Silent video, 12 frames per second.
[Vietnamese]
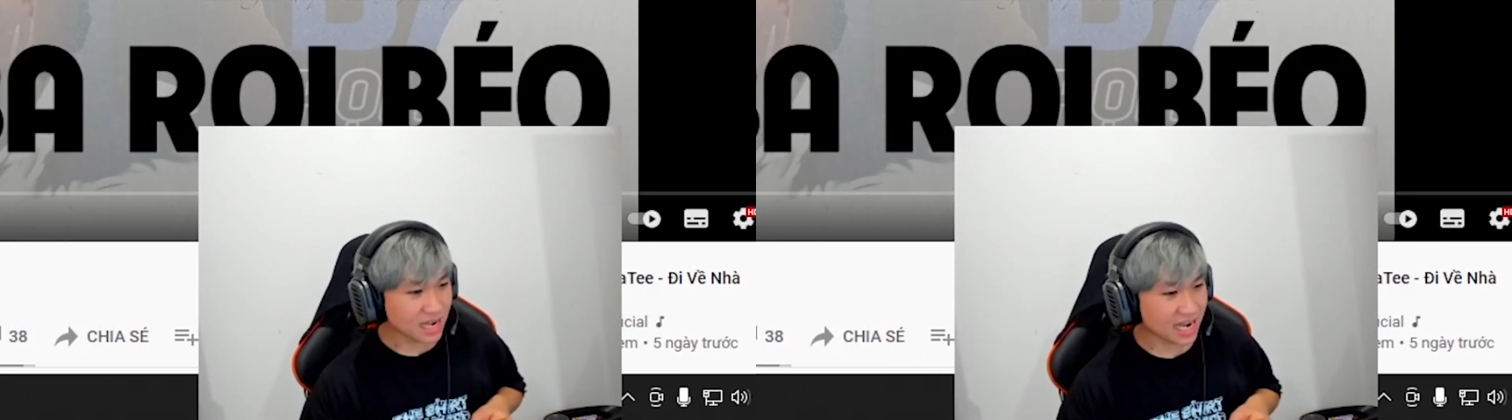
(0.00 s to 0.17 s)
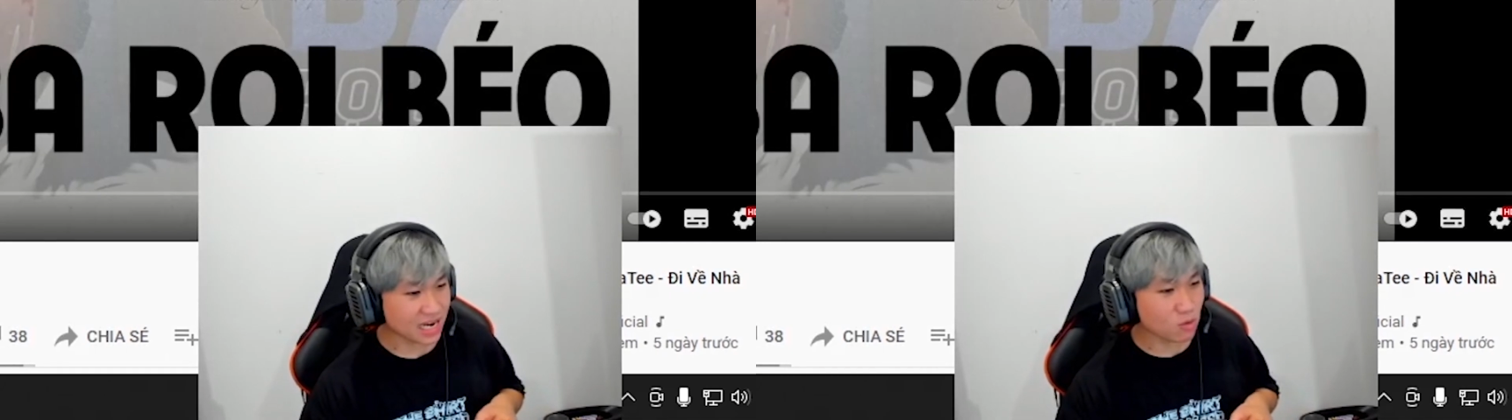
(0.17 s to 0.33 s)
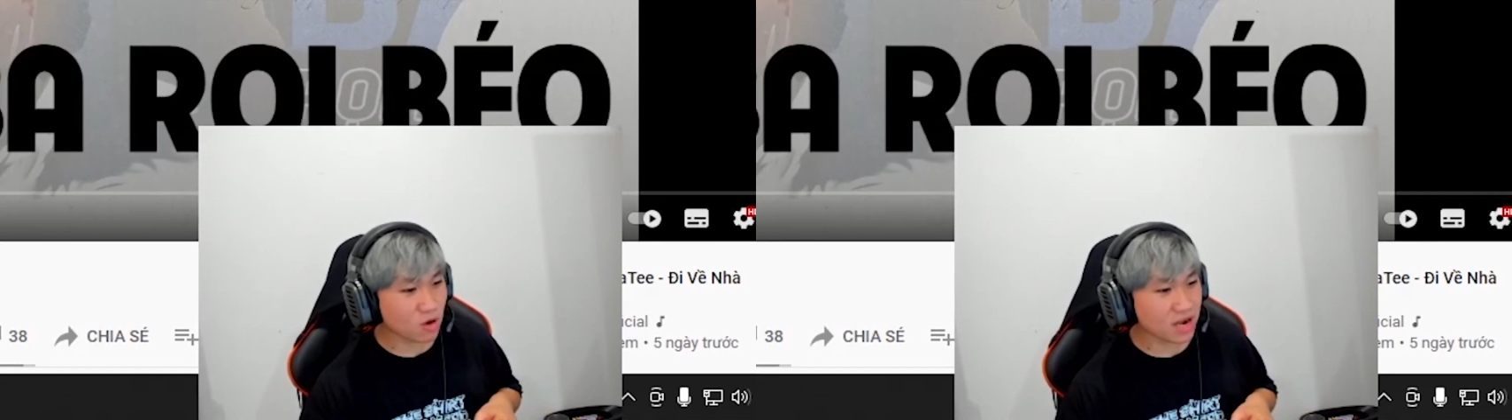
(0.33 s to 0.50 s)
anh
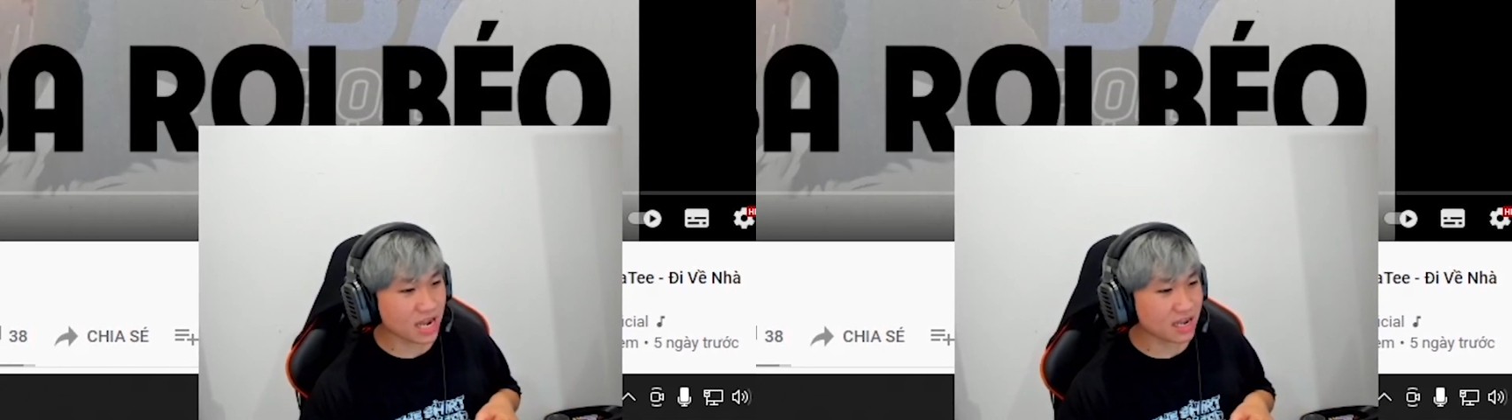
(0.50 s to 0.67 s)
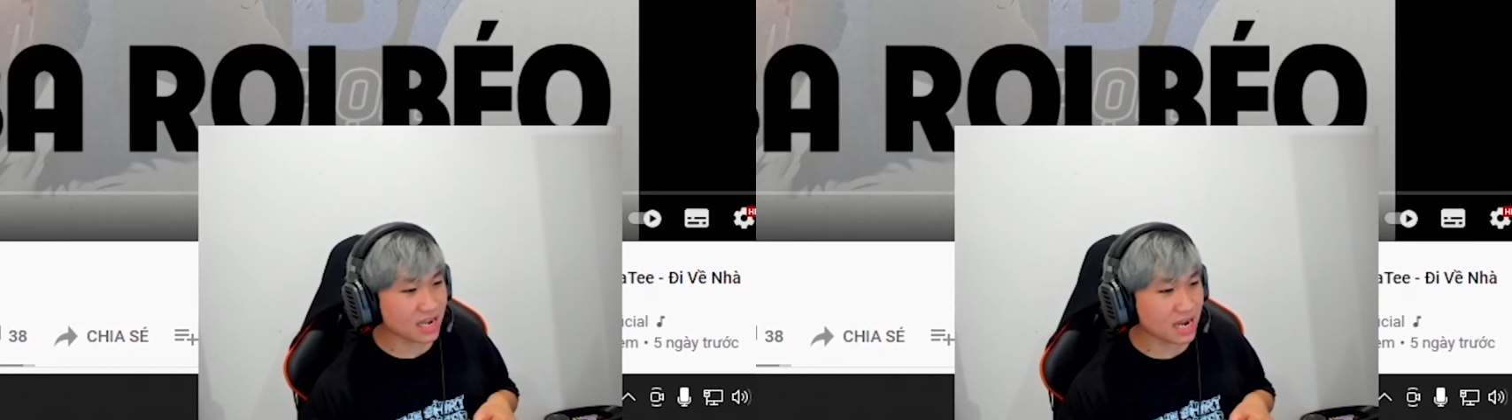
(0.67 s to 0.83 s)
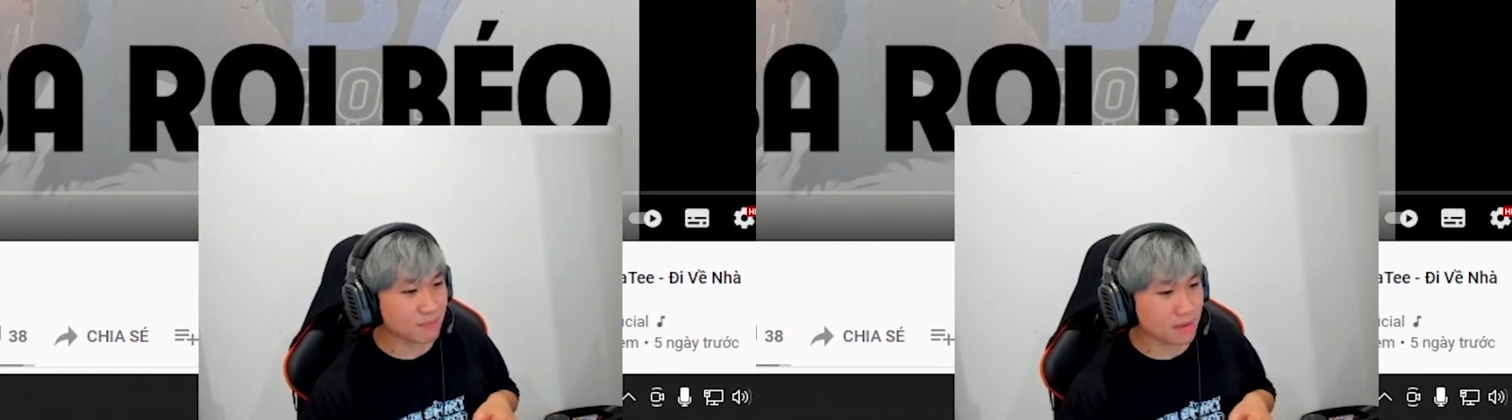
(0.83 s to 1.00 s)
không có ghen
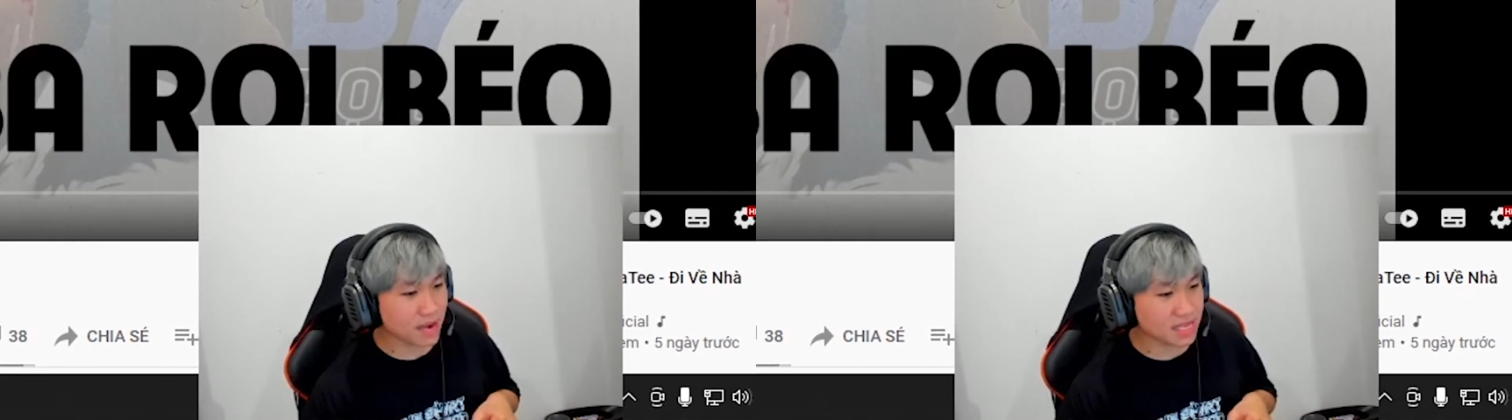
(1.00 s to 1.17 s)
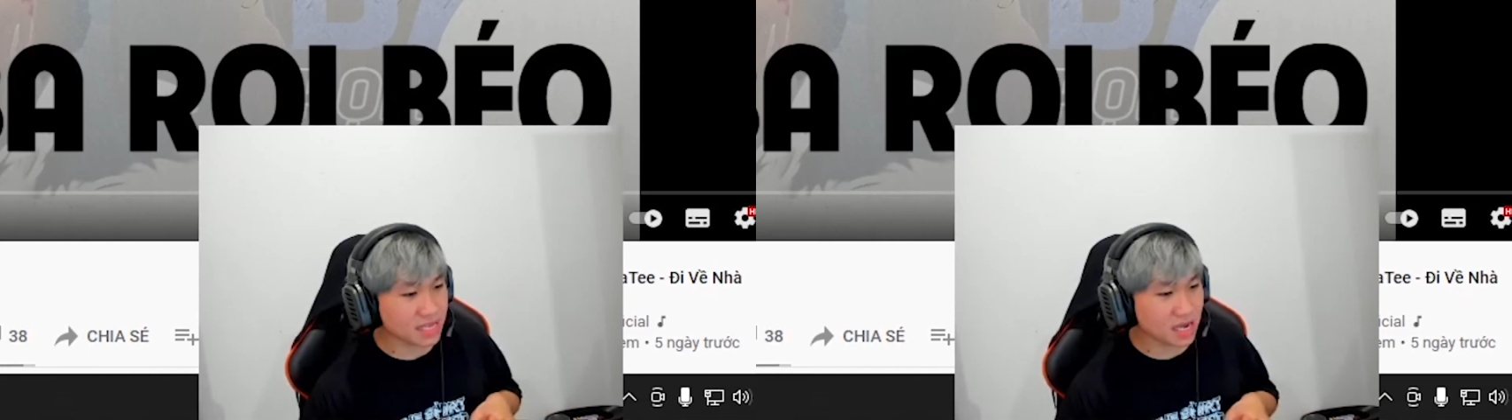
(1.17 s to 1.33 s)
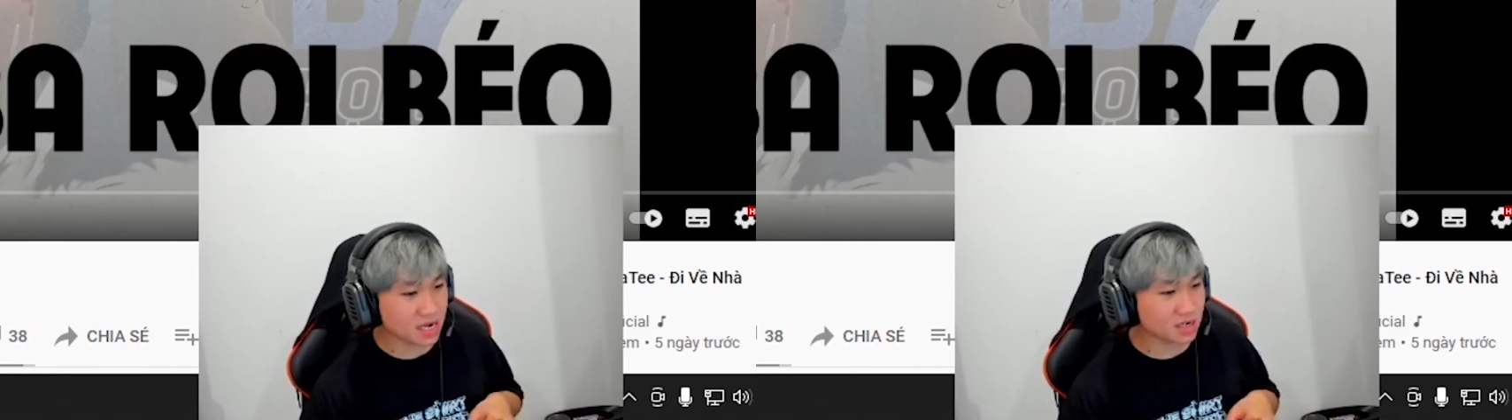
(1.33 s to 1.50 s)
gamma gì hết